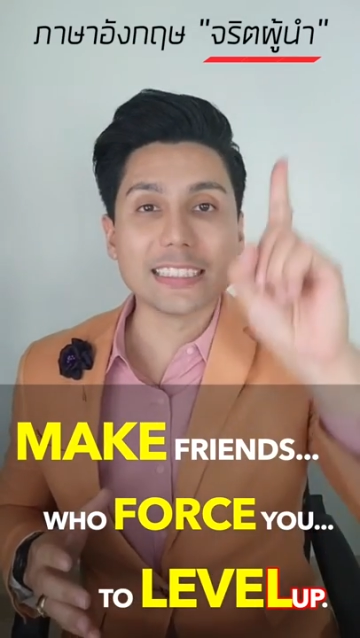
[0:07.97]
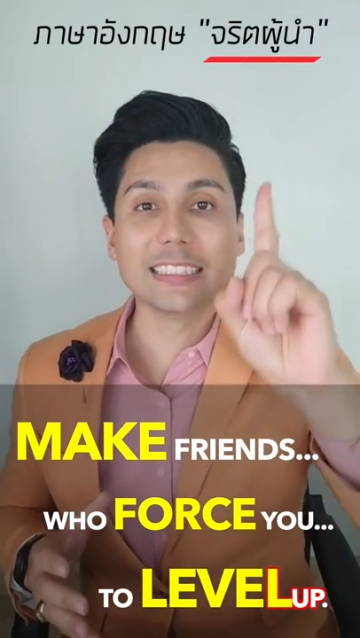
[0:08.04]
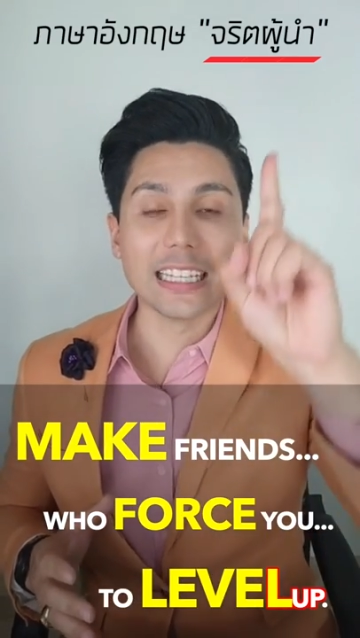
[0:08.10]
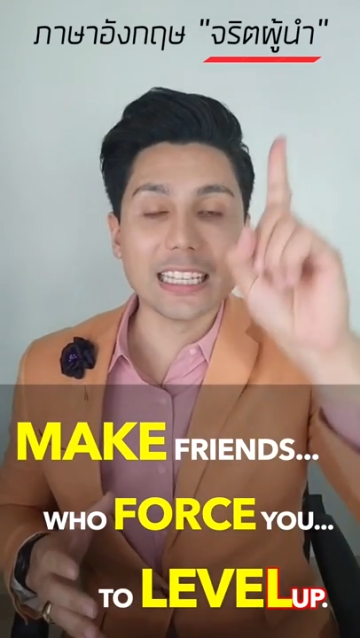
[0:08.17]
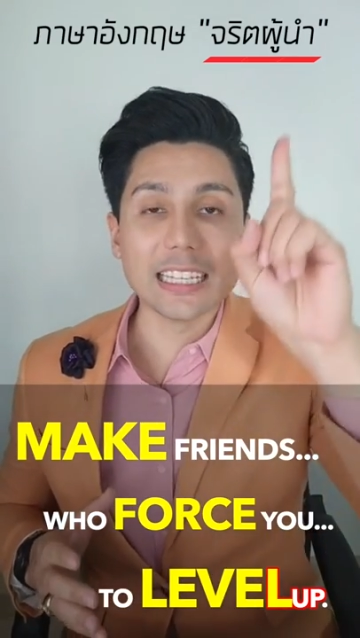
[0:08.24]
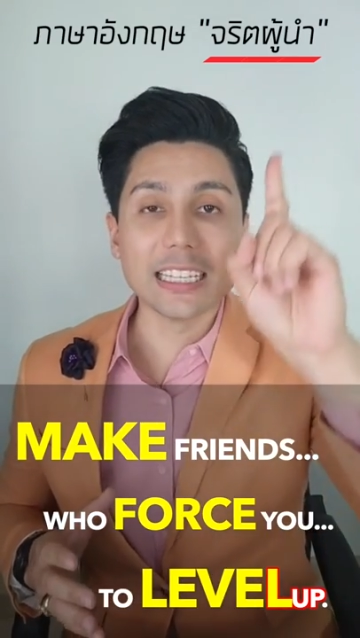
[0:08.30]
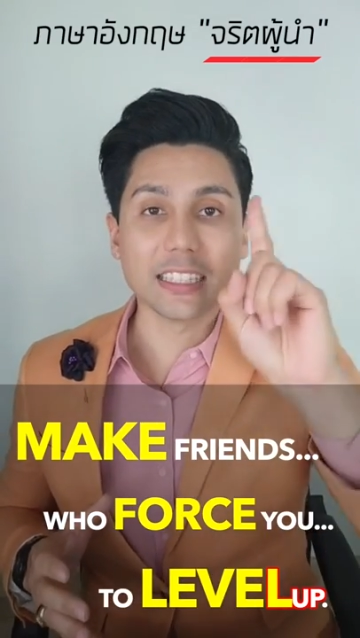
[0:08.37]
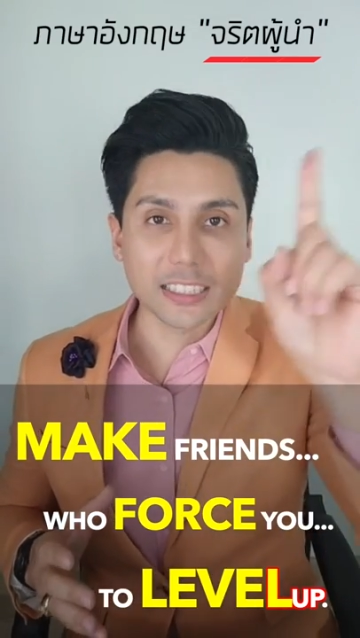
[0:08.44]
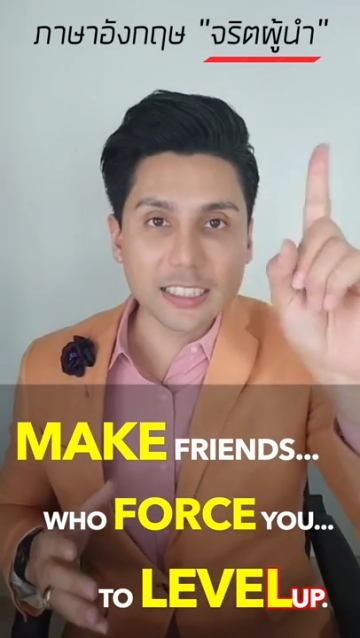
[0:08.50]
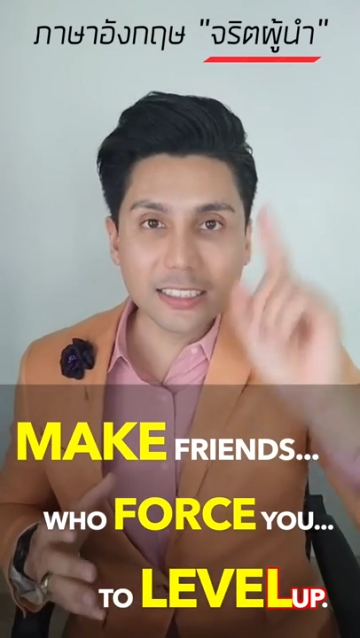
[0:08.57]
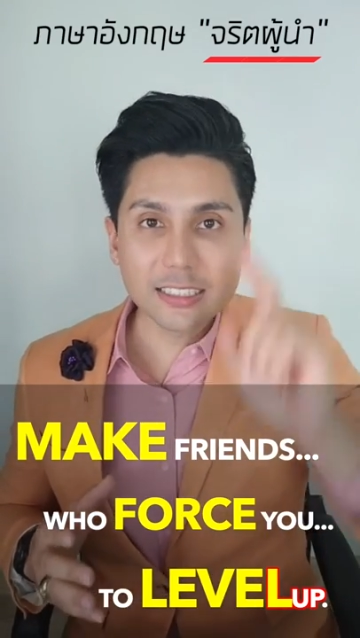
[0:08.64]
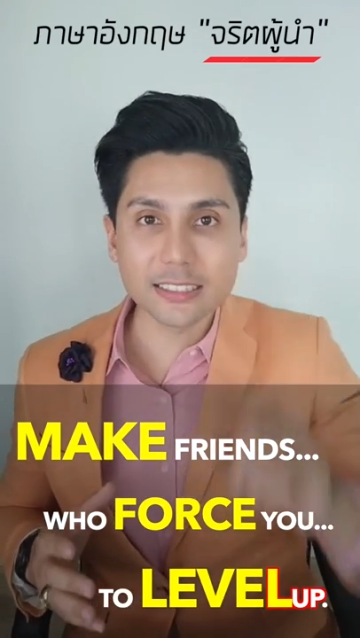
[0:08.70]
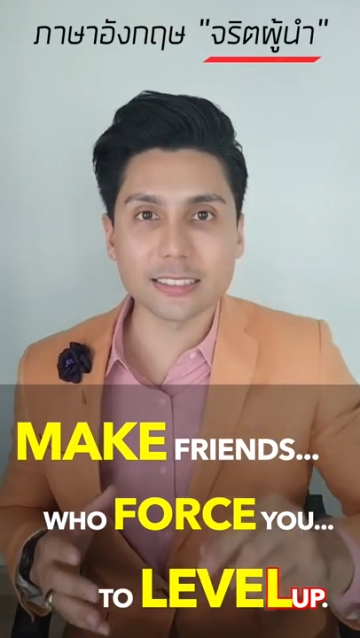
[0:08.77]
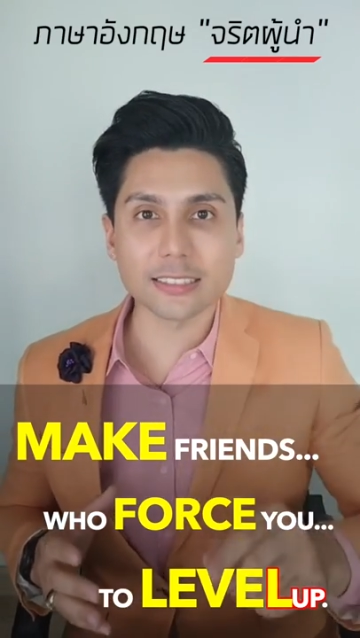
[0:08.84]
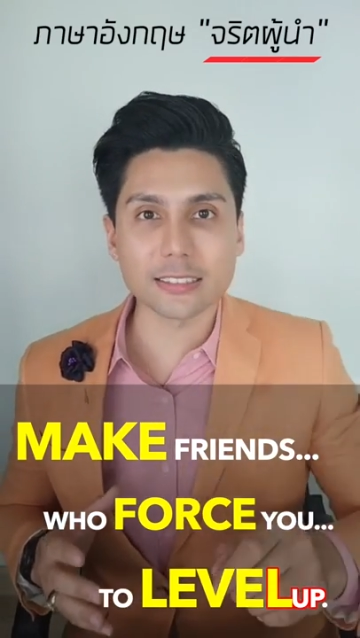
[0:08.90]
ดีขึ้น
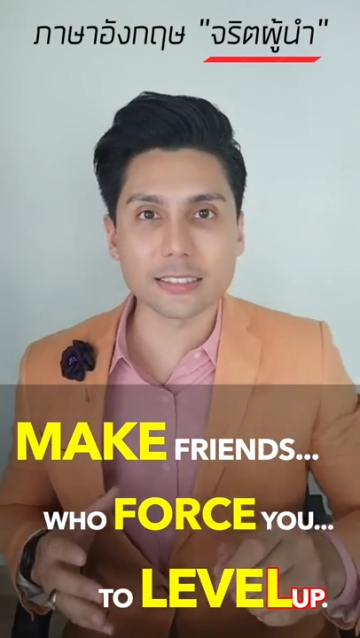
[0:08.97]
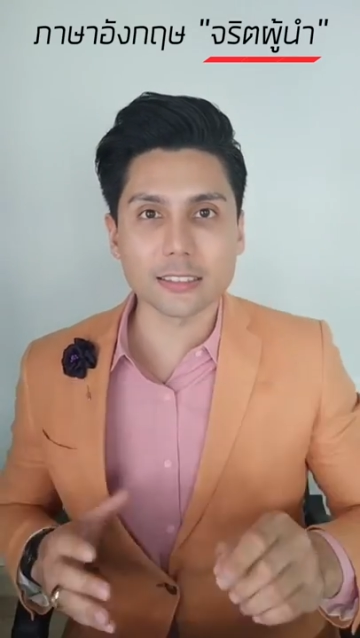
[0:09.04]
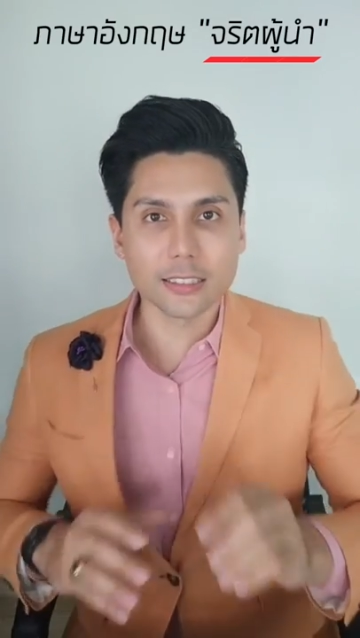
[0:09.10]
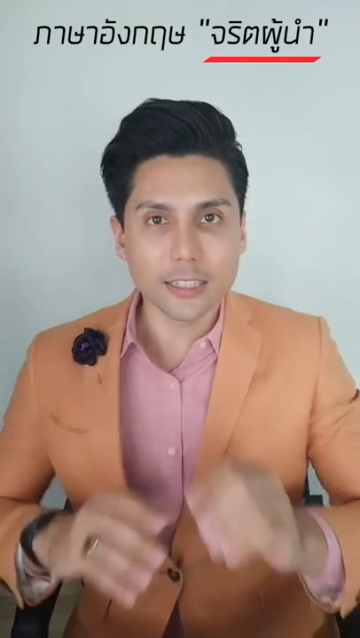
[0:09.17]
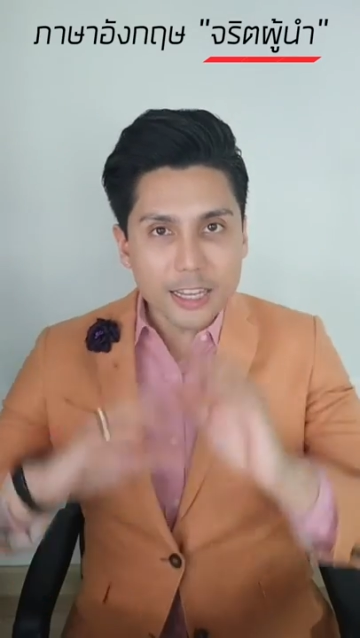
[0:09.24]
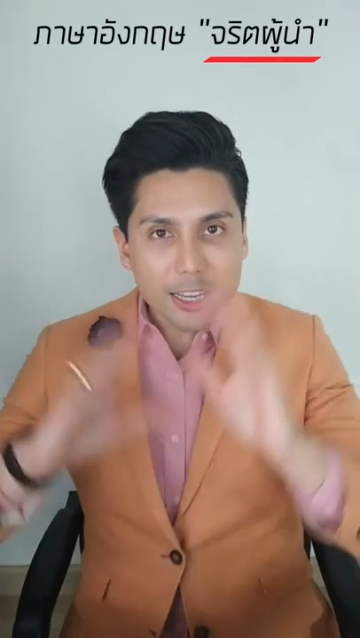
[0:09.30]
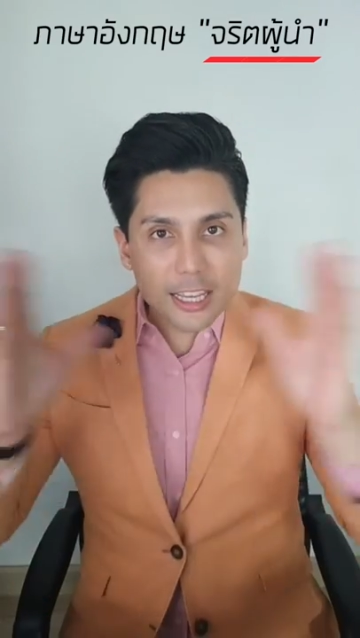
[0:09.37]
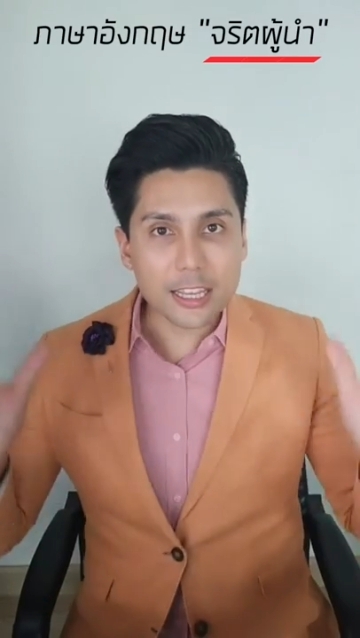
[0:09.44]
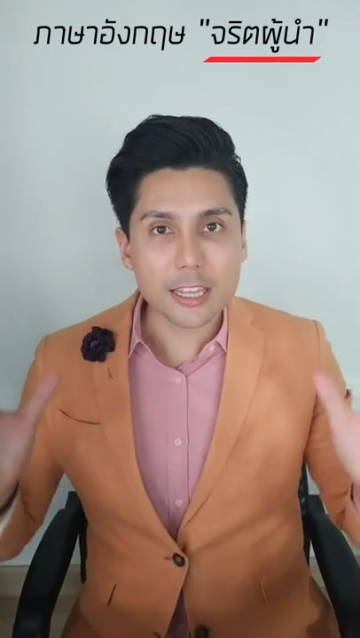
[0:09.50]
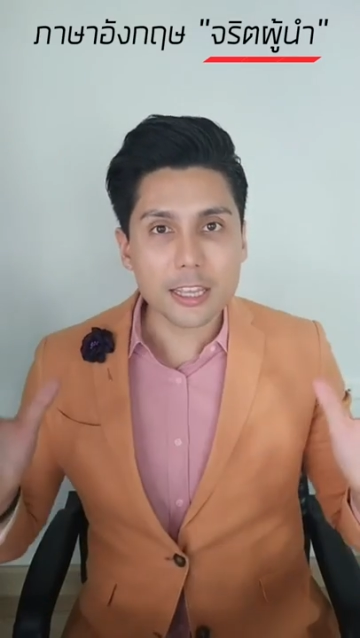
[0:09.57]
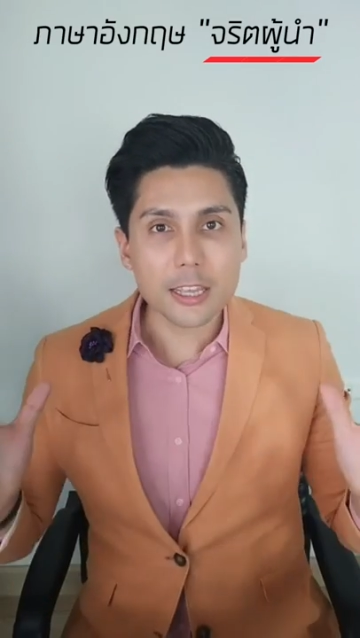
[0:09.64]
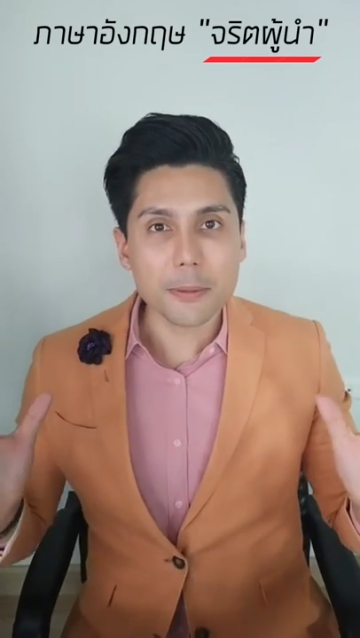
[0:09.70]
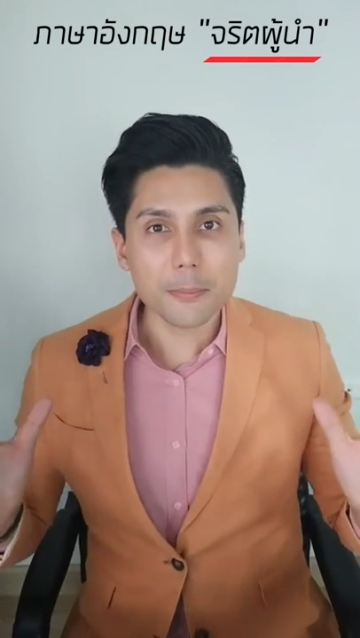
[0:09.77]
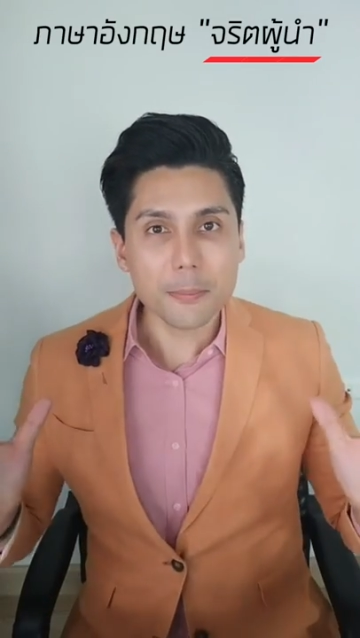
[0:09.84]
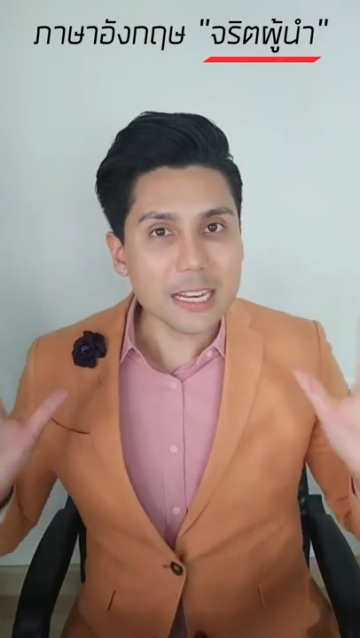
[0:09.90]
เอ้ย
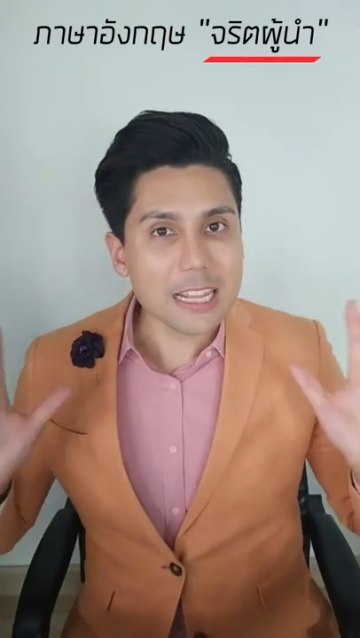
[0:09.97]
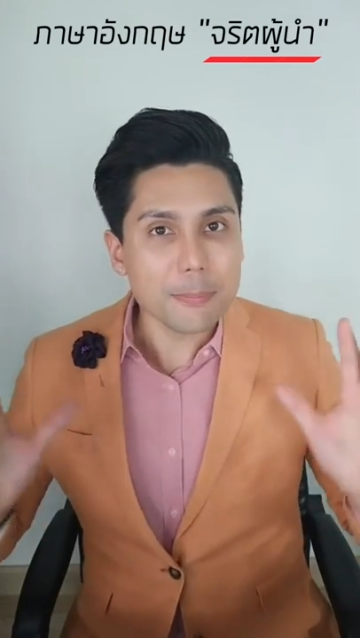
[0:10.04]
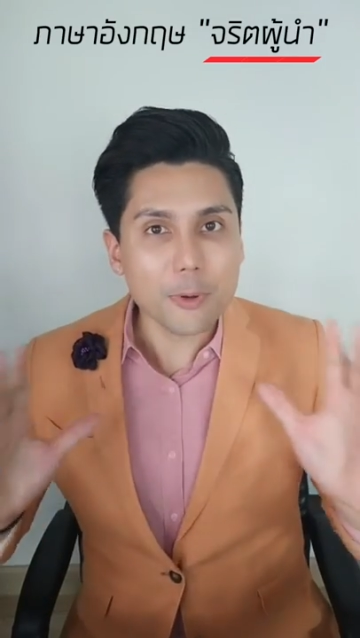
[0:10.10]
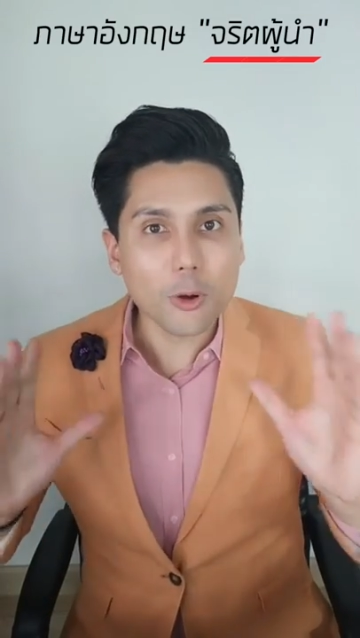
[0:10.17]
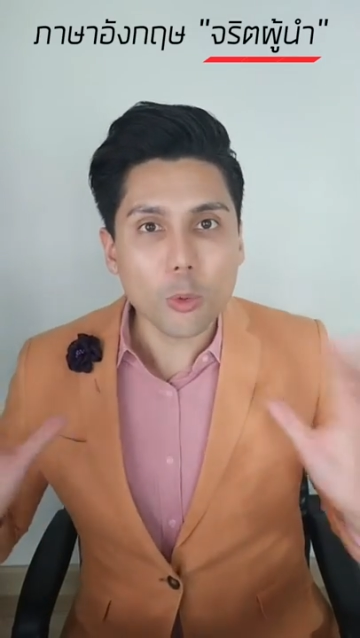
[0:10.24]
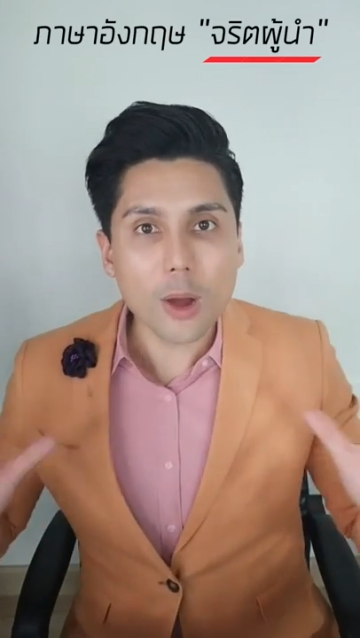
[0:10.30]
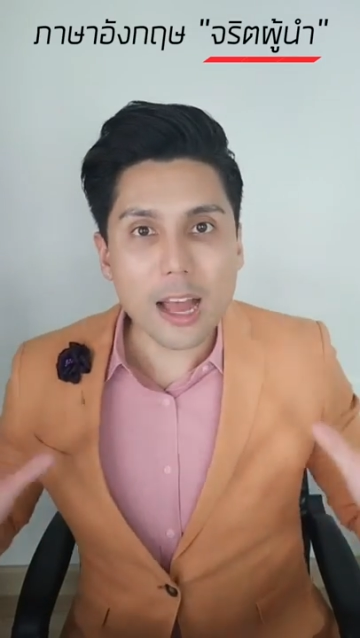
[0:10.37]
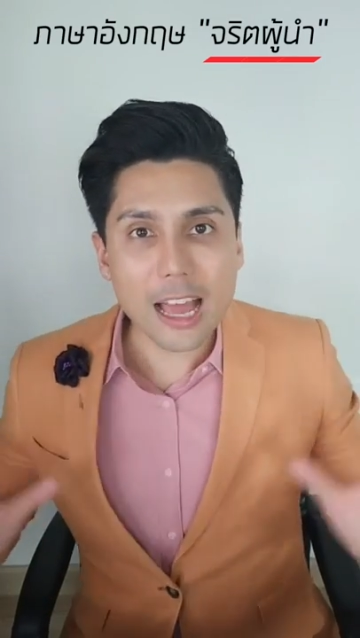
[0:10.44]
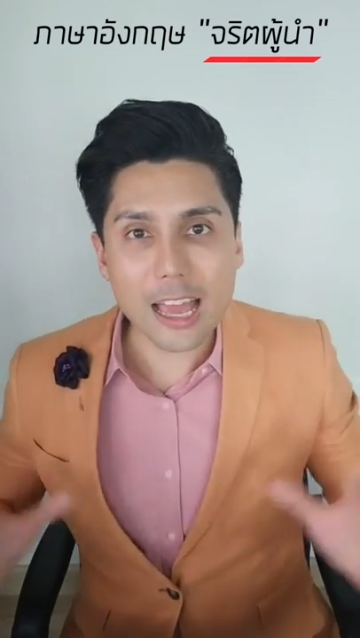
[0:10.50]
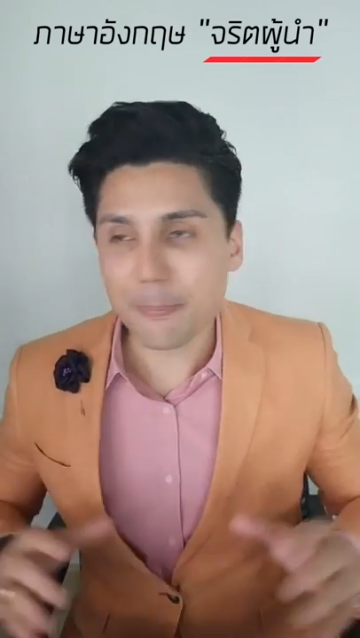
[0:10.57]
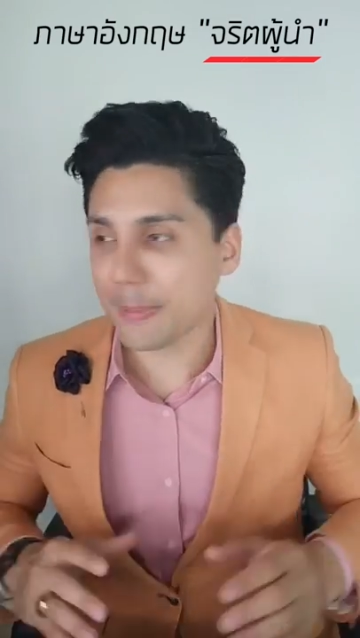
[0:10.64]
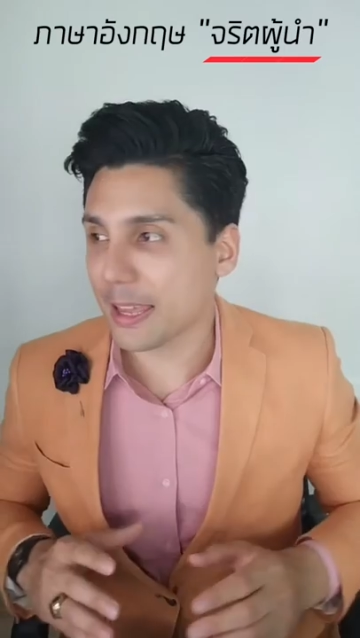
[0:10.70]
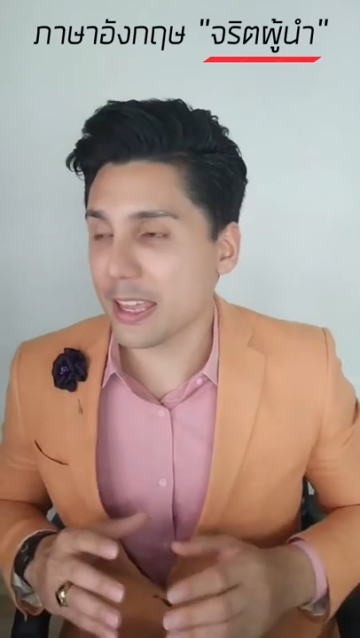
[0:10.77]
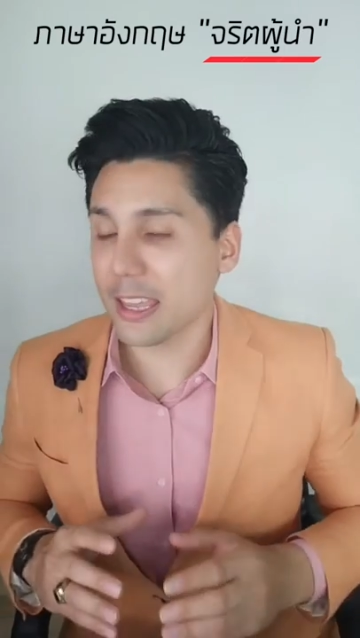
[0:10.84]
ไม่ได้บอกว่าให้ไป